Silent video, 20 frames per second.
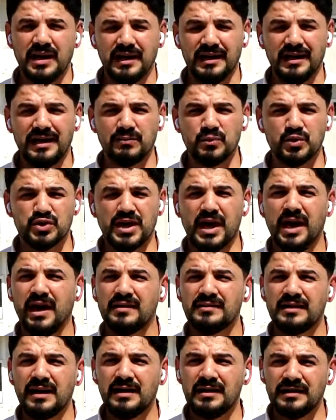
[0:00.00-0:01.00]
إلى
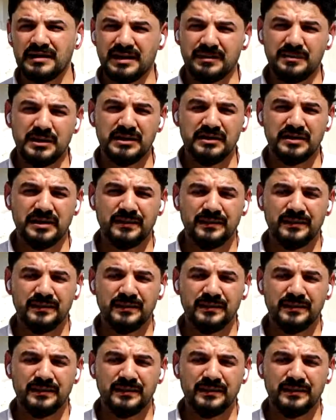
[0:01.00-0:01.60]
المساعدة لتمد